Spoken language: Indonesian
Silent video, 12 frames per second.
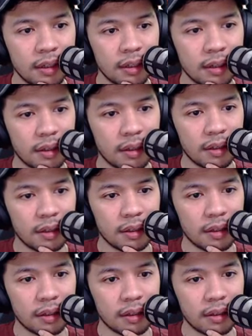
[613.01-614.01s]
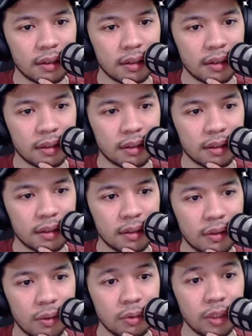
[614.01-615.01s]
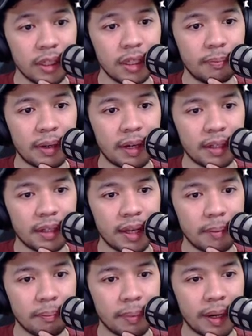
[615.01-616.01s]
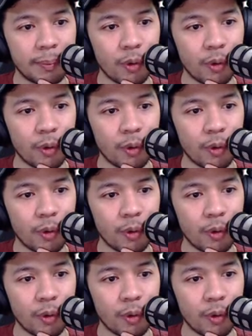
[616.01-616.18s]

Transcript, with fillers: uh, uh ini pernah di game prime.